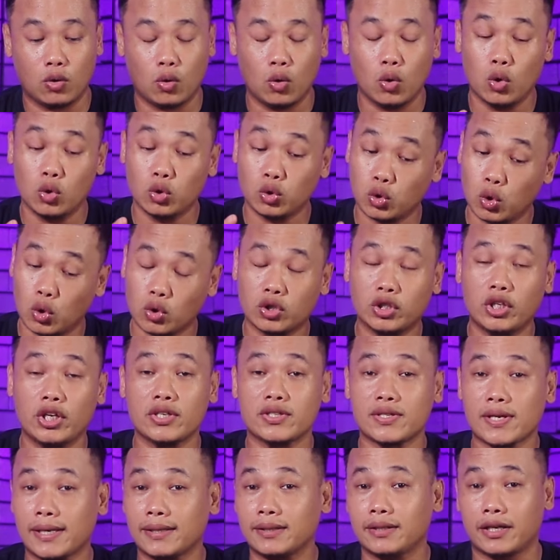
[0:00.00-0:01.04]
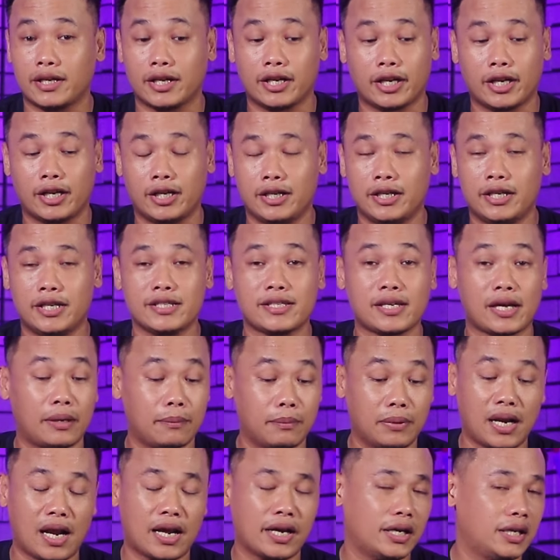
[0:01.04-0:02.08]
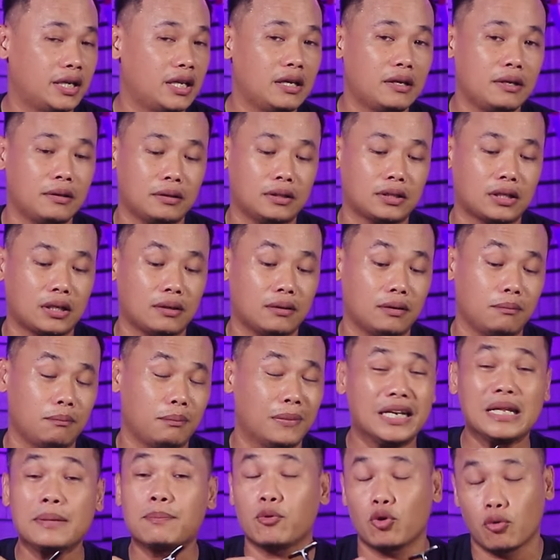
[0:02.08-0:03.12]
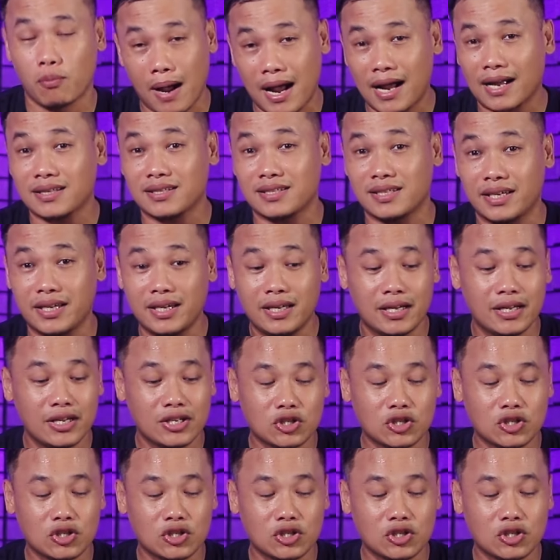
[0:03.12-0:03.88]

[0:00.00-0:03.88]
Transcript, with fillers: Untuk desain dari rail ini saya bilang ini ter menipu banget sih.